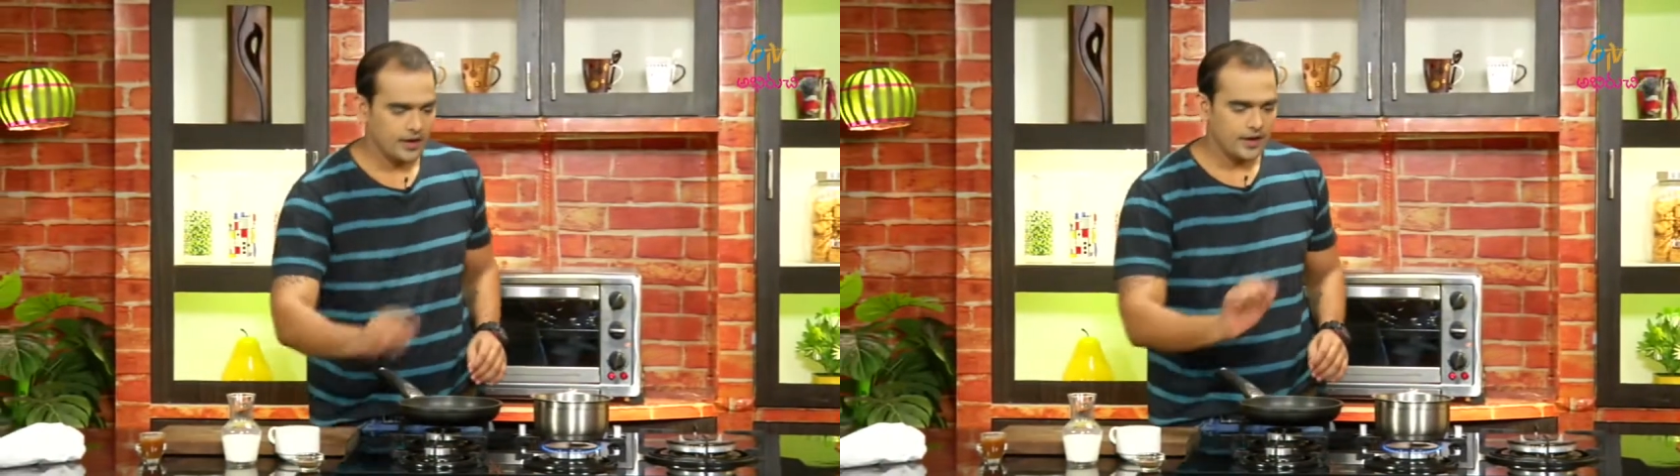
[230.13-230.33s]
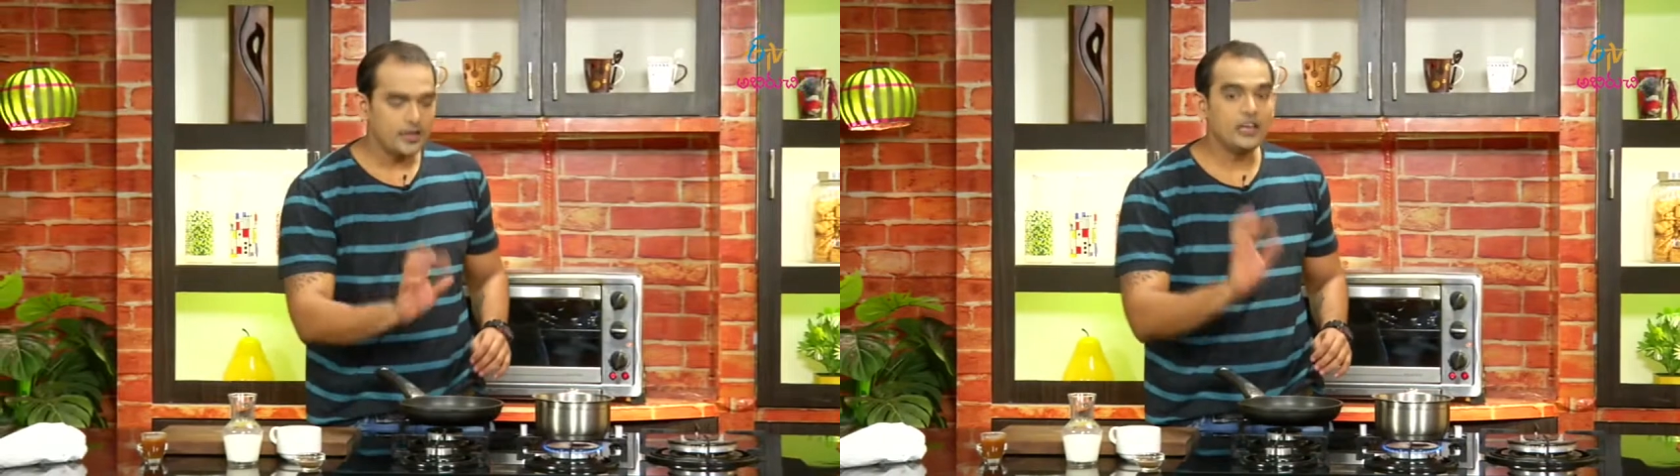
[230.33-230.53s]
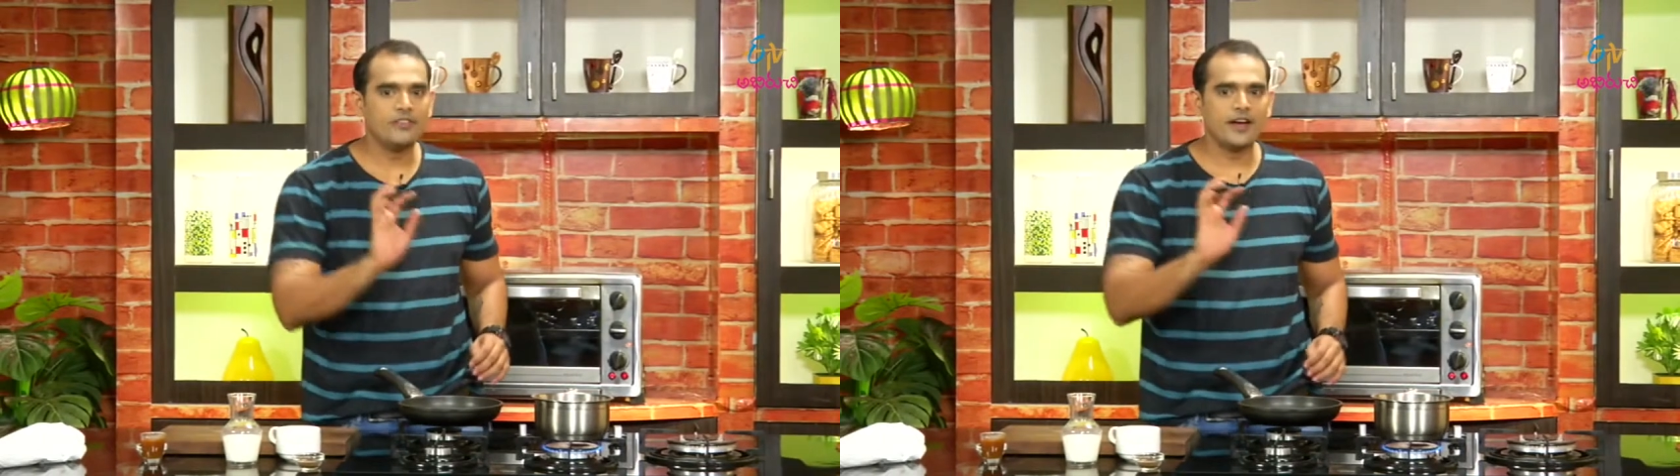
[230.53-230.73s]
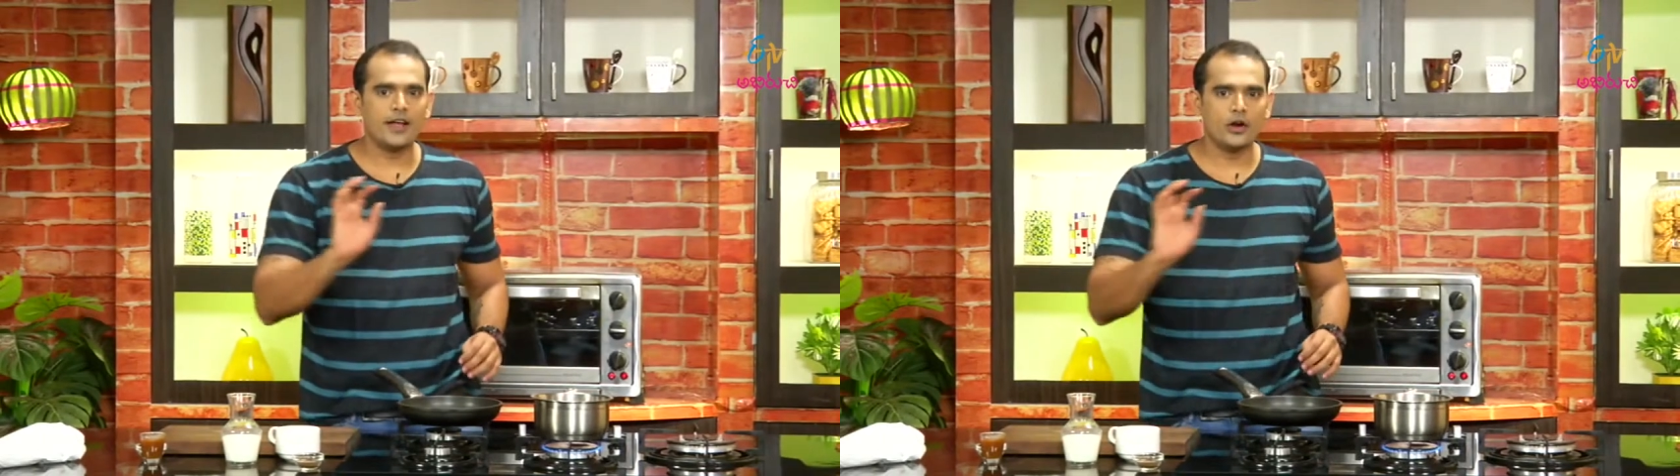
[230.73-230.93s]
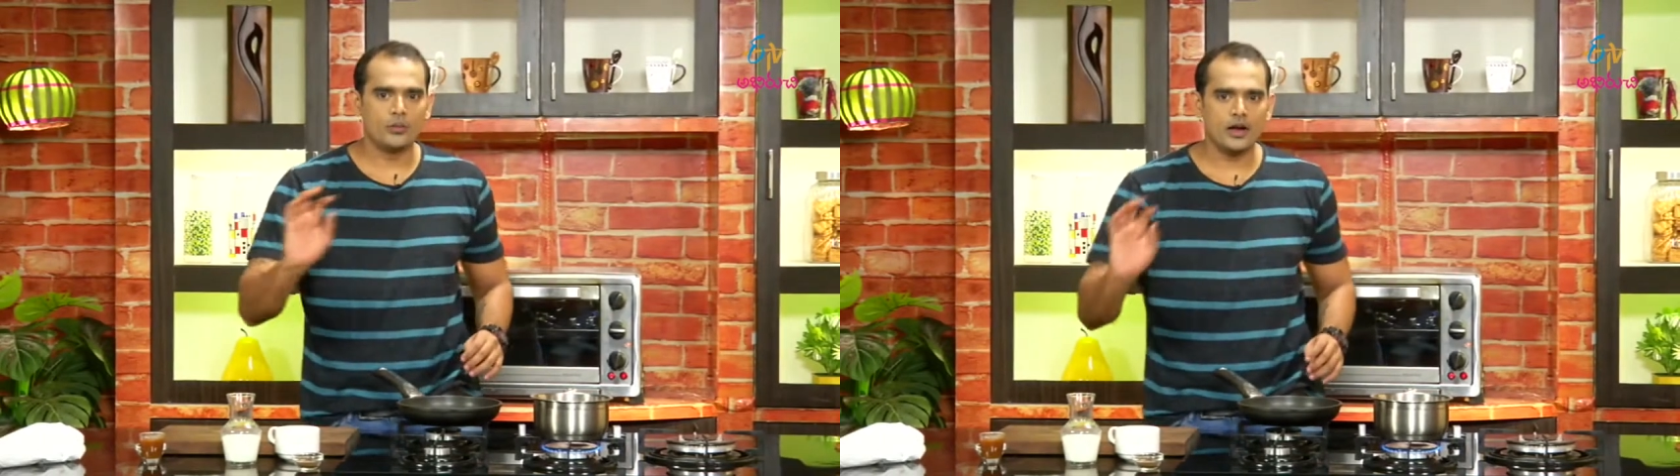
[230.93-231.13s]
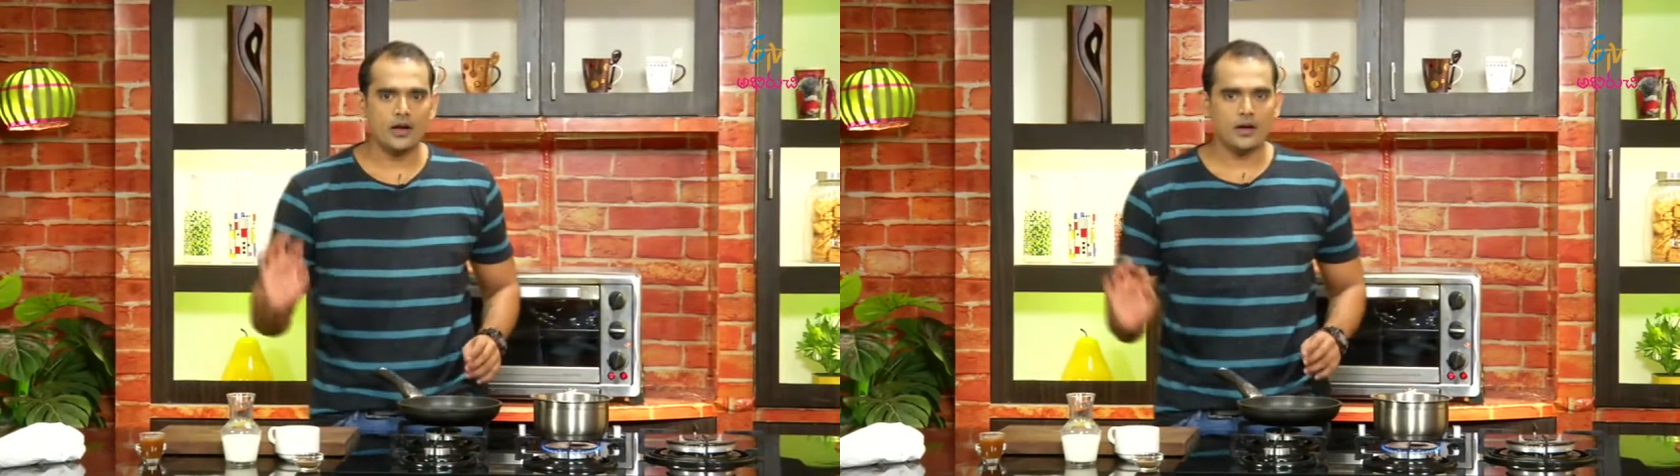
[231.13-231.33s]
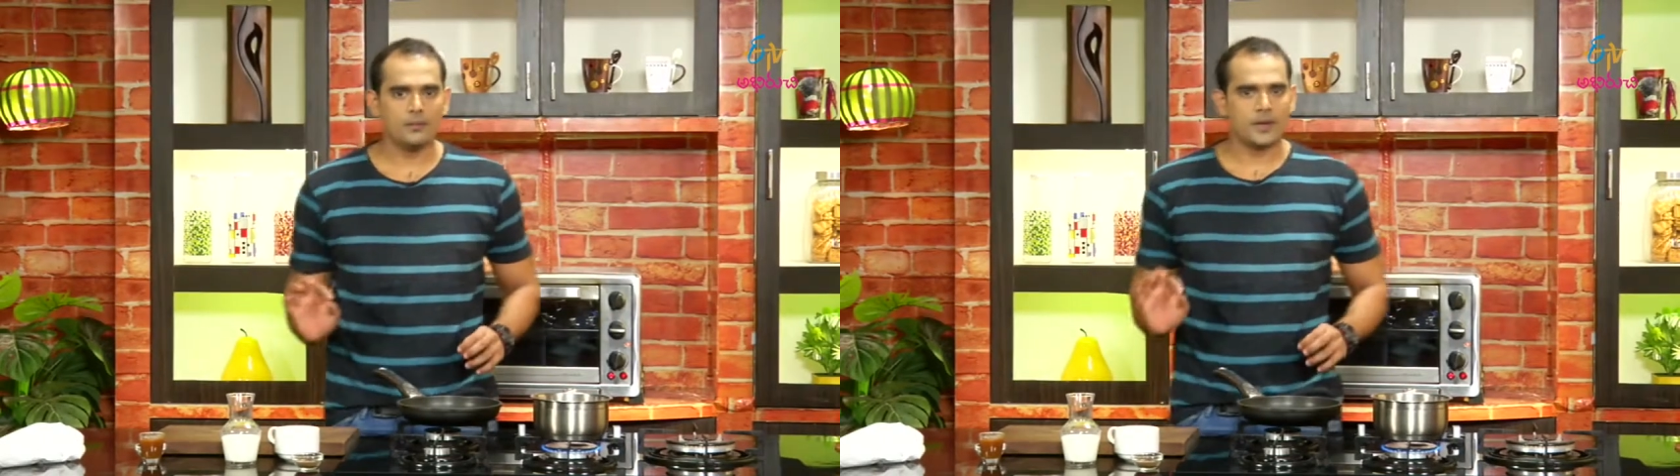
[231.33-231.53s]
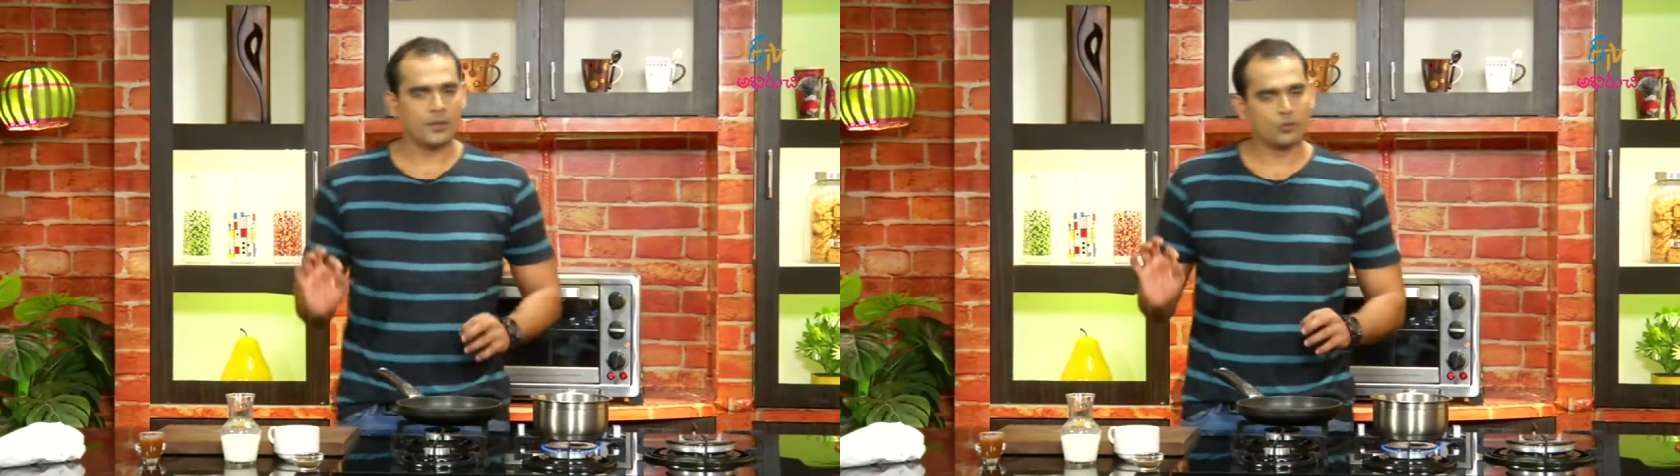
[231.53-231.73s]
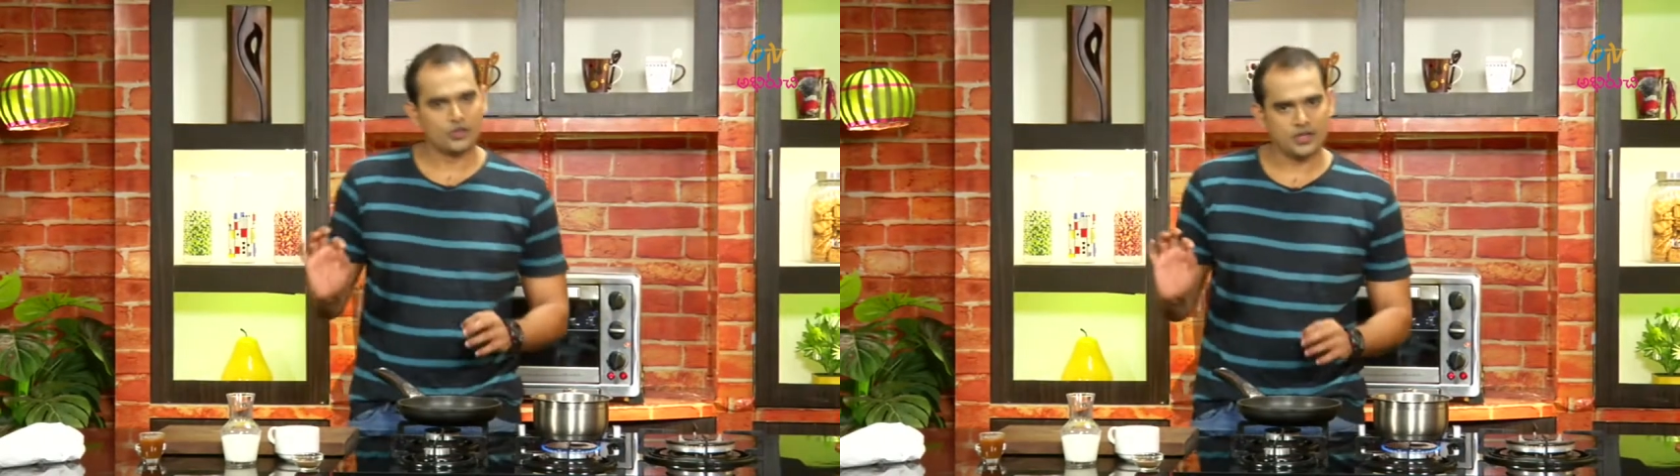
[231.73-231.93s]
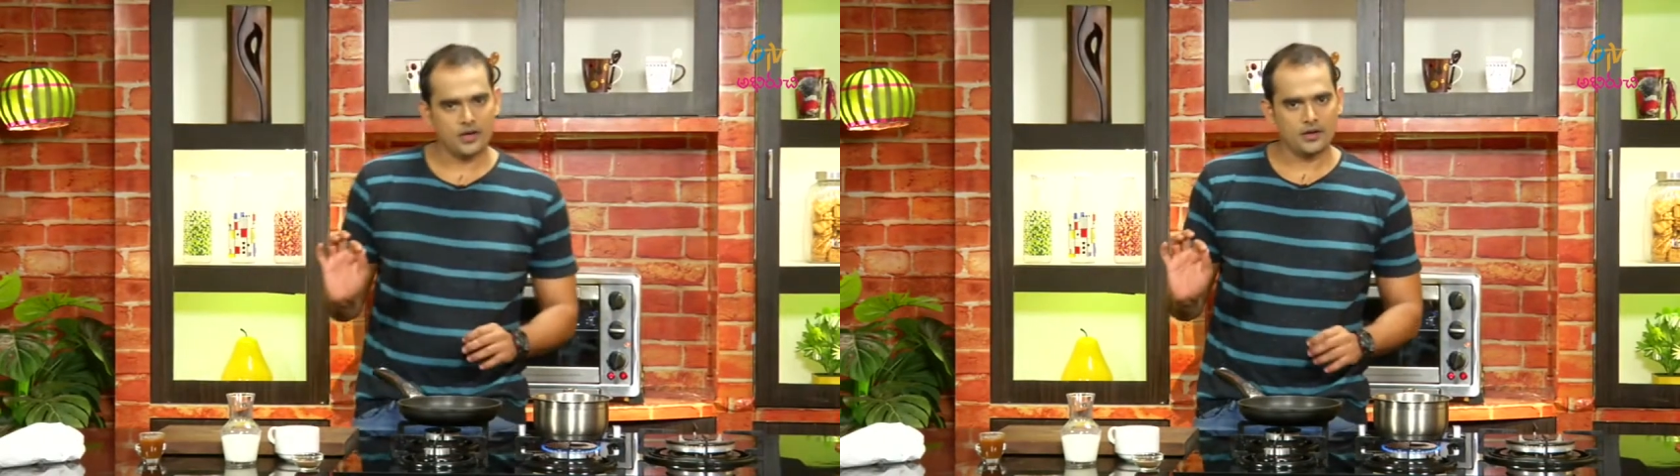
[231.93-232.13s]
ఆ నీళ్ళు వేడే లోపల మనం
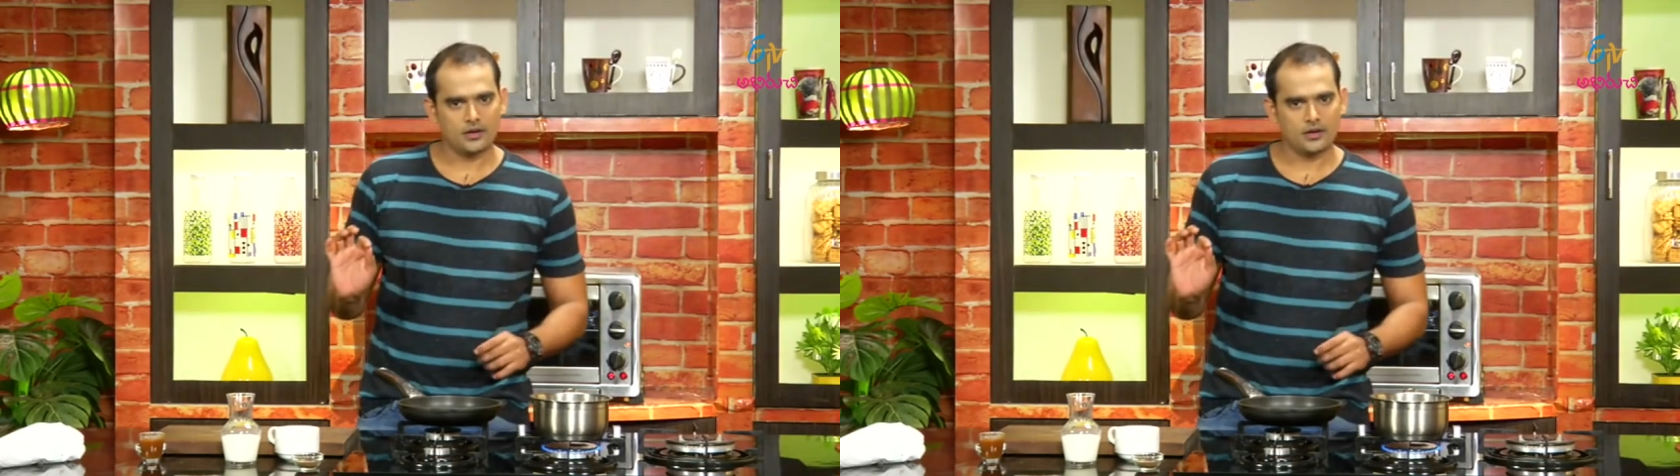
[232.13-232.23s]
కొద్దిగా